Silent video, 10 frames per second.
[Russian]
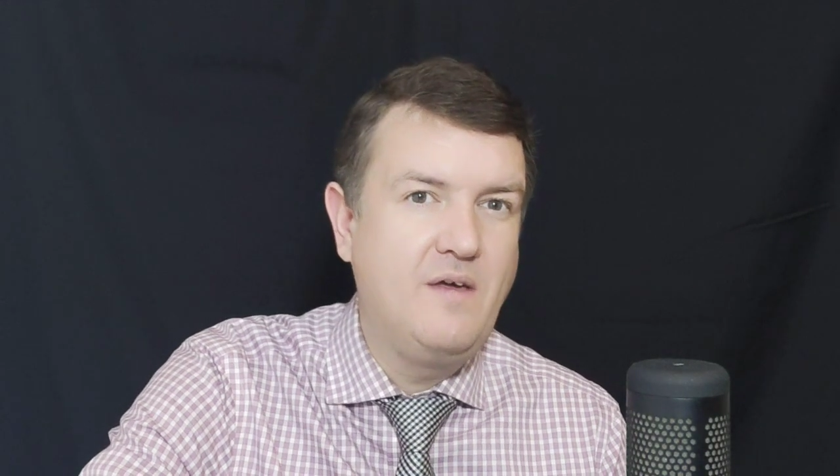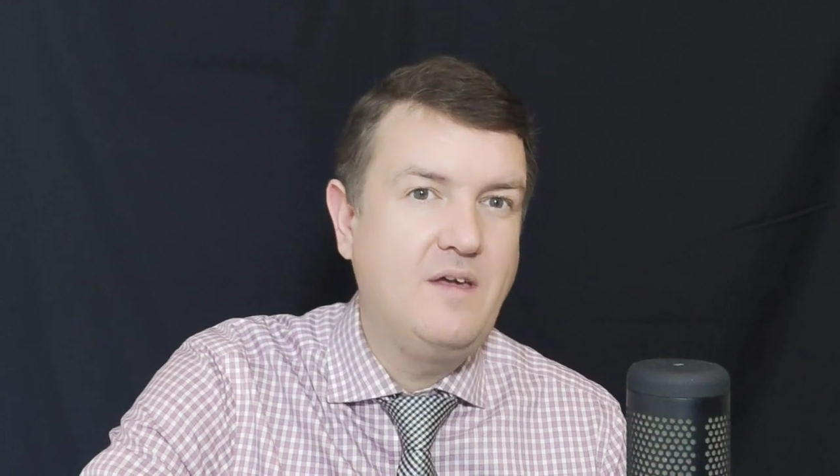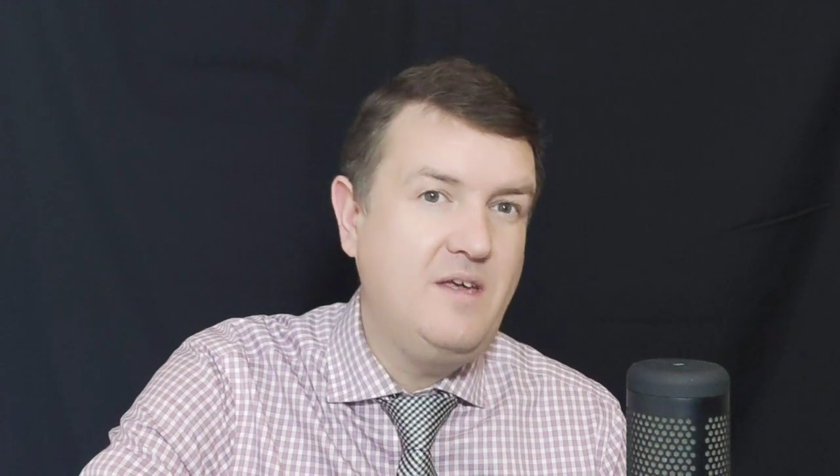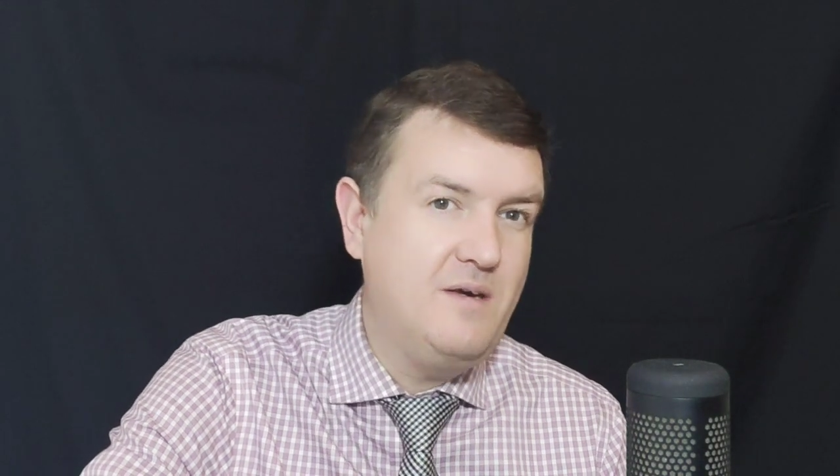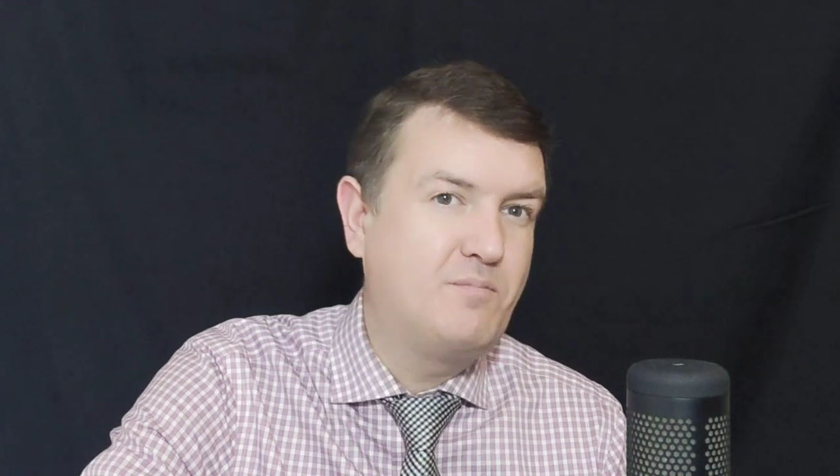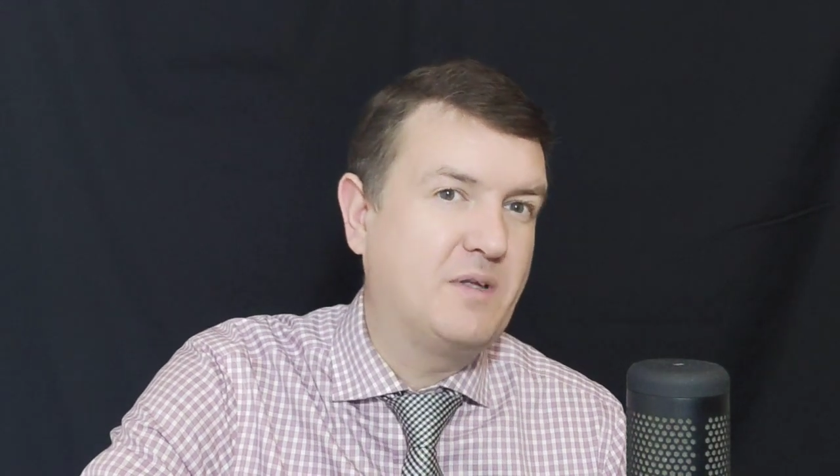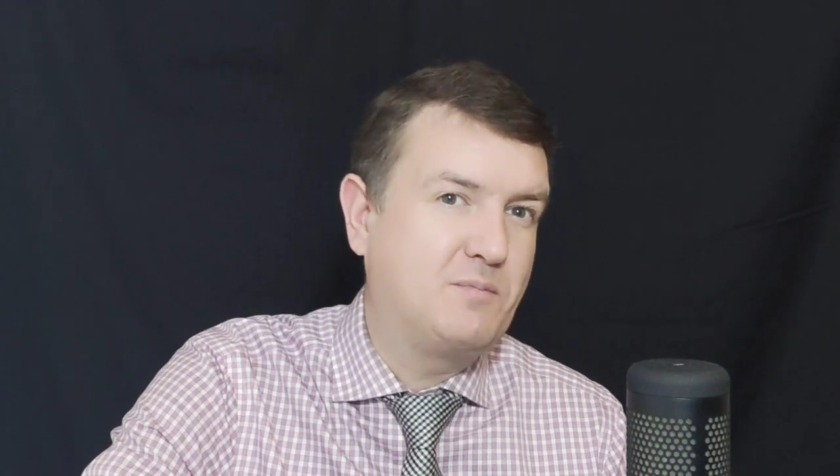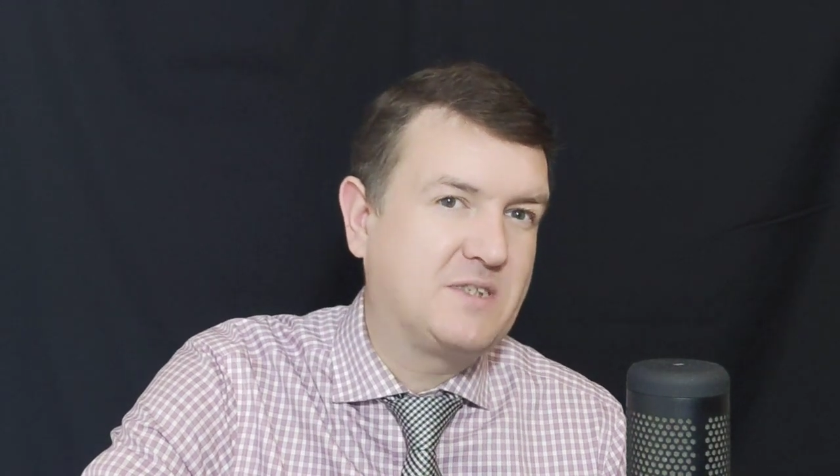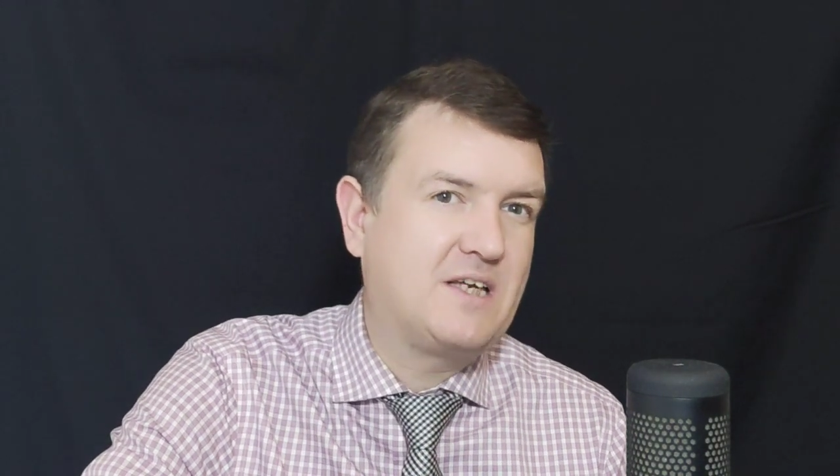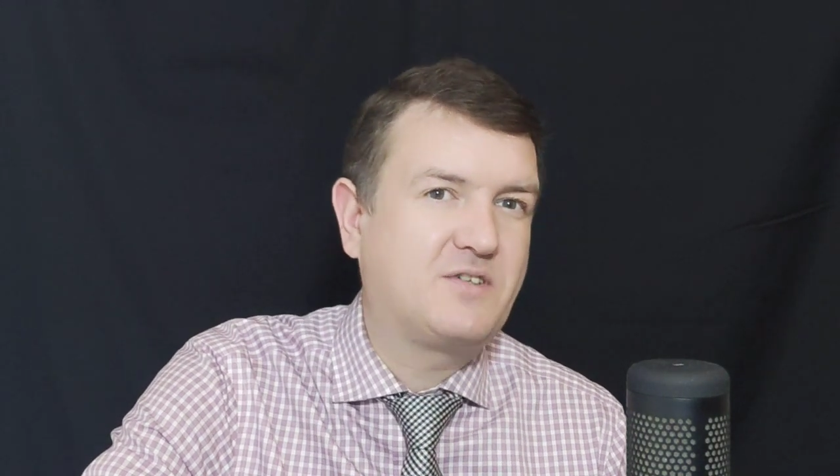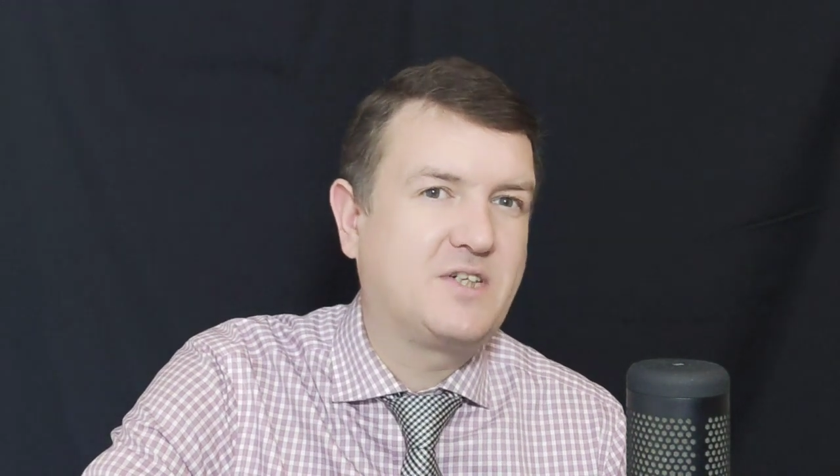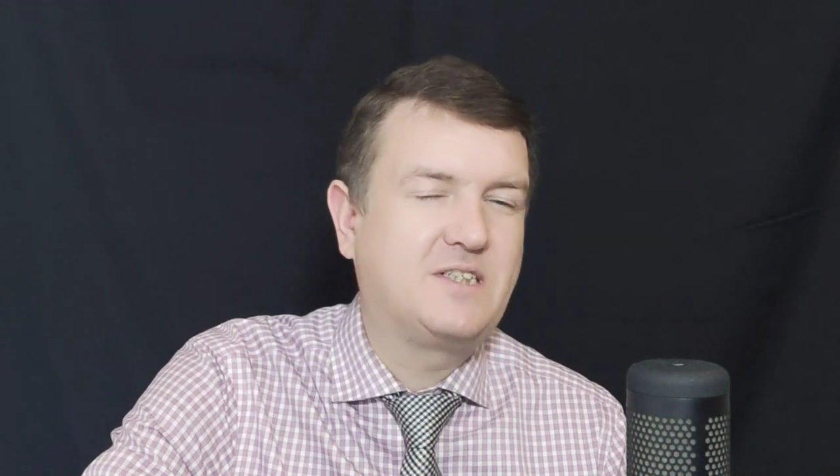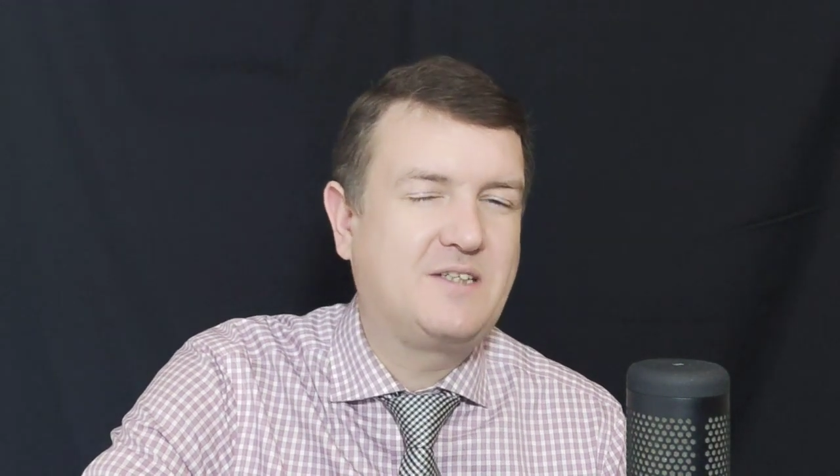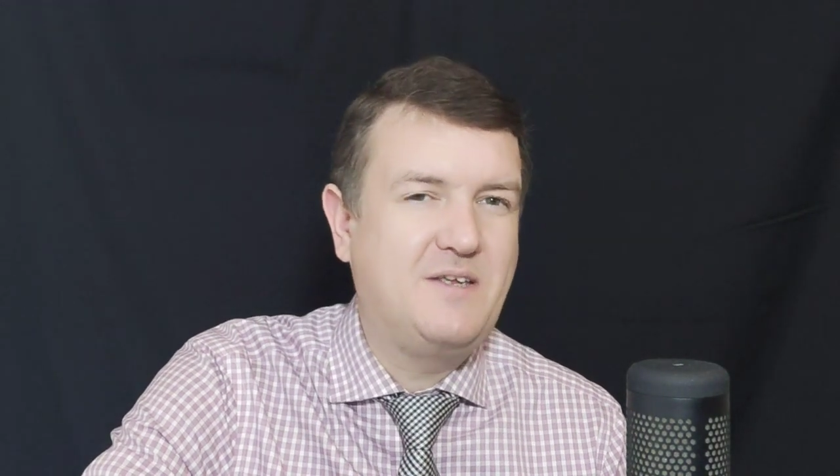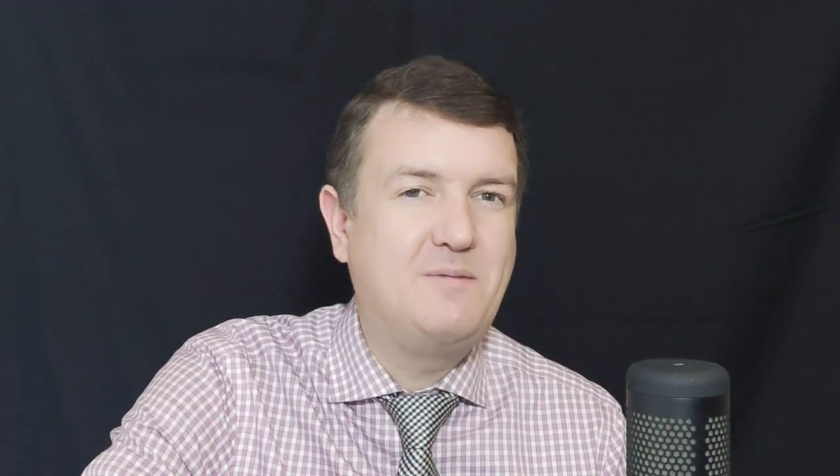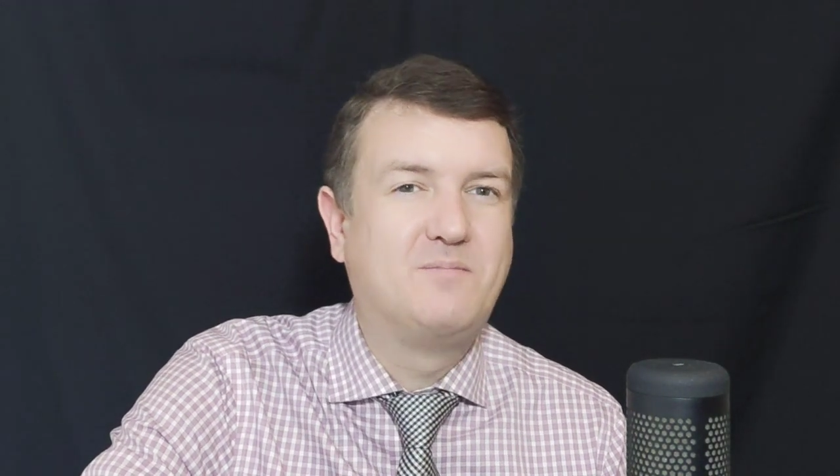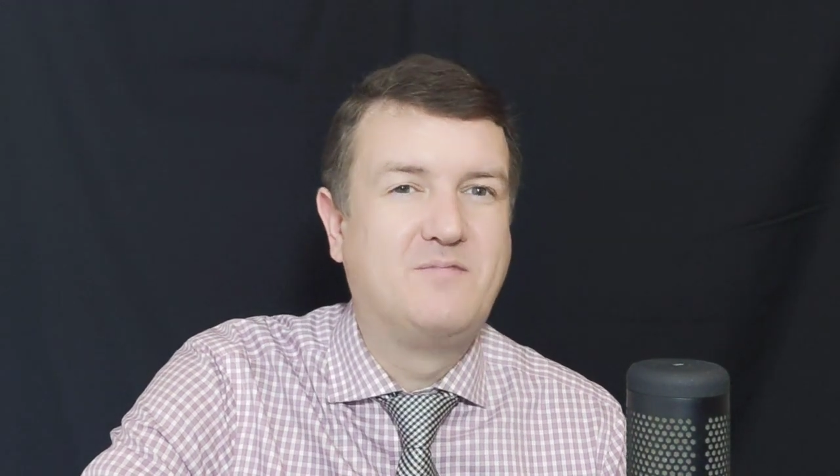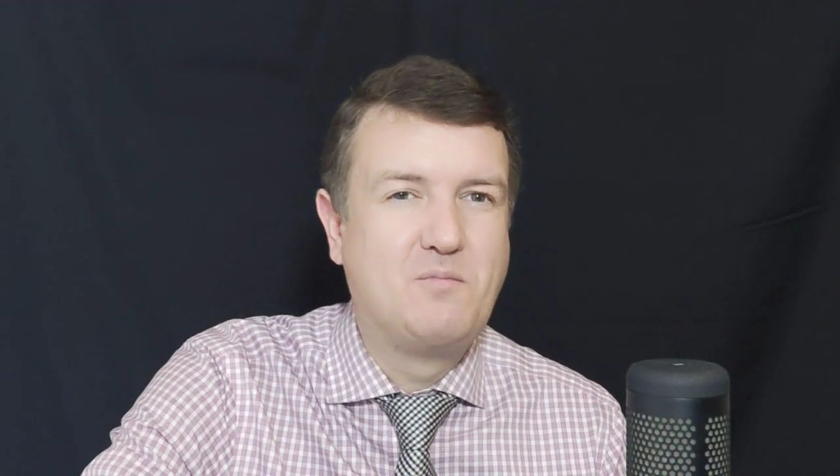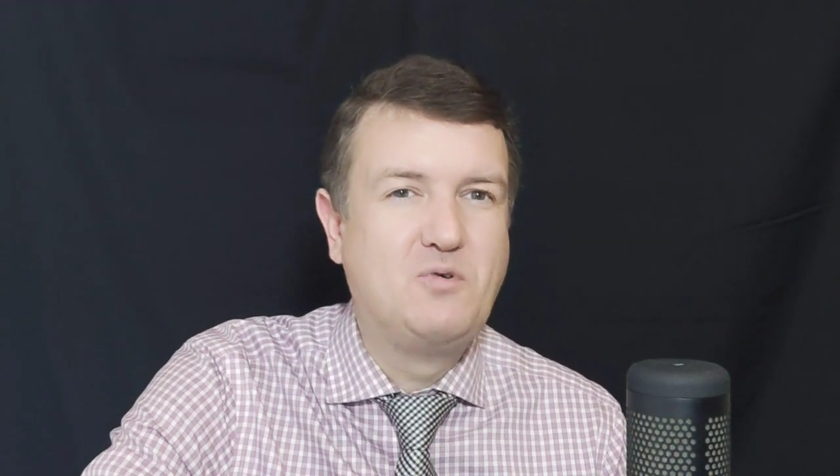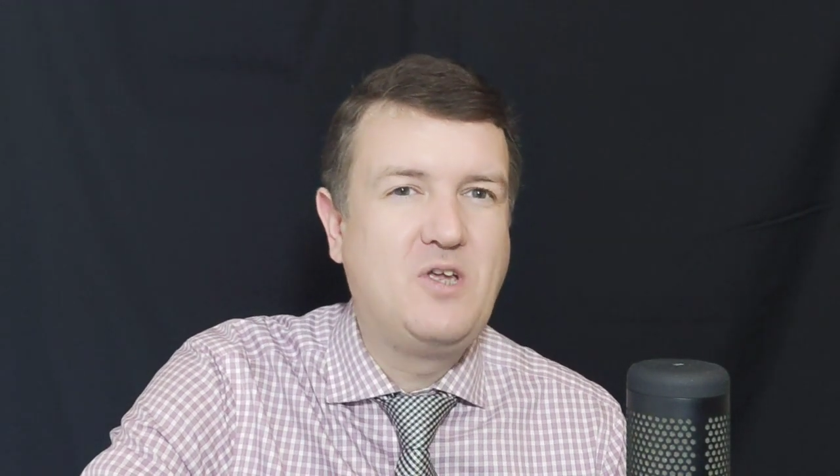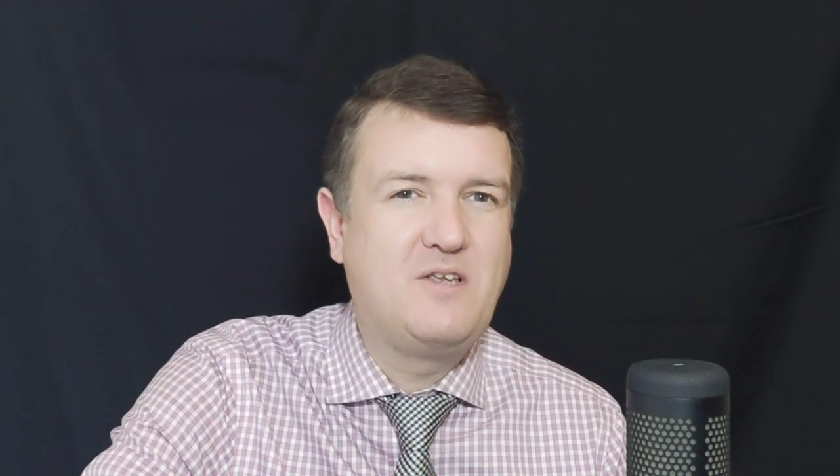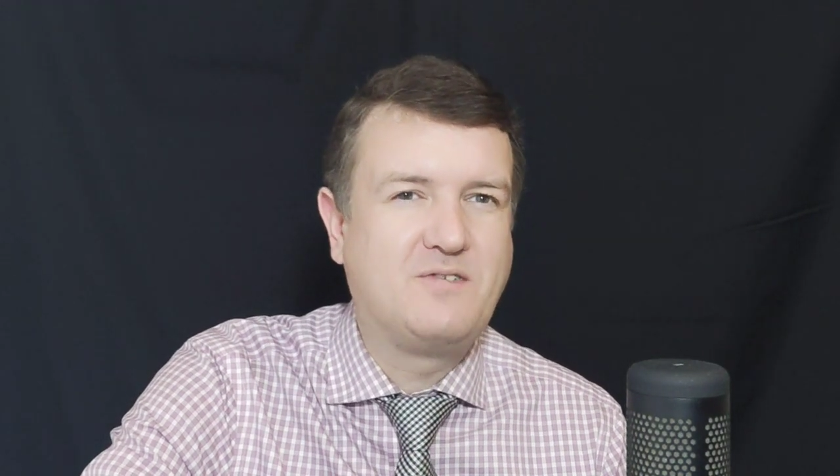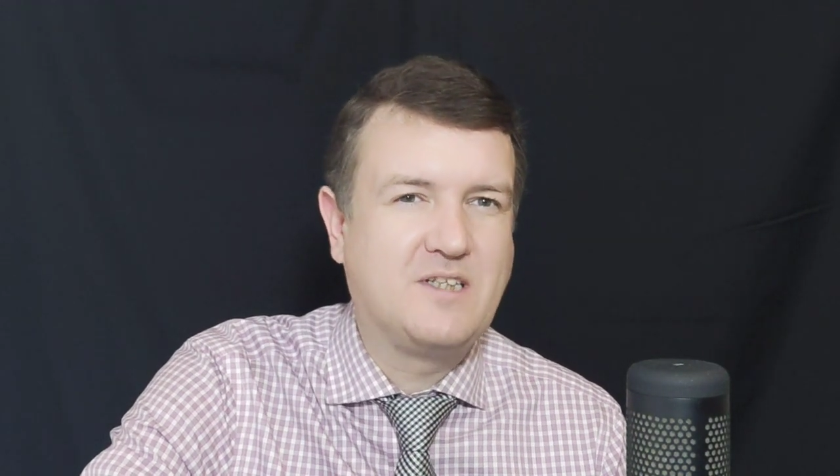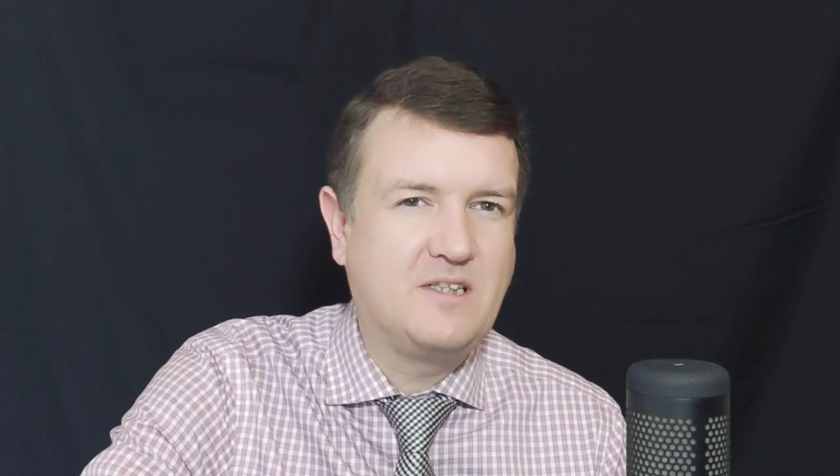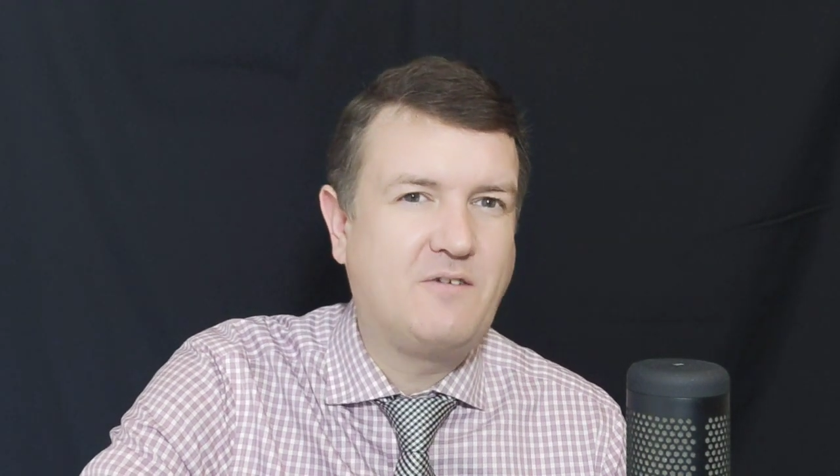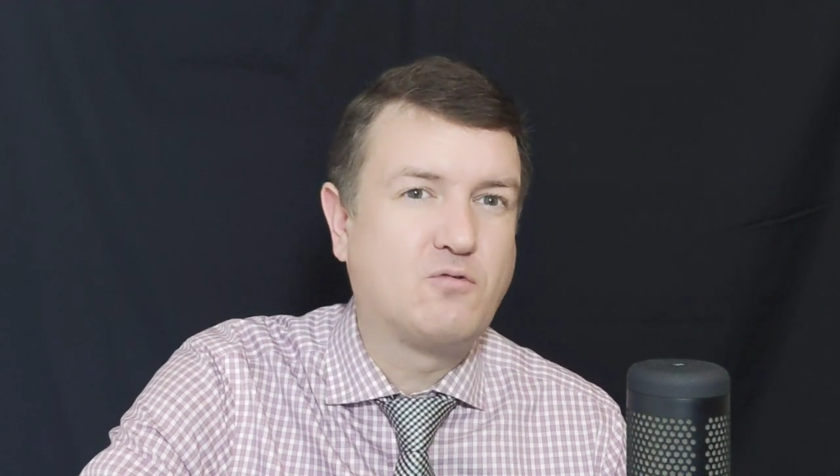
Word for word: И подписавшись, вы будете всегда в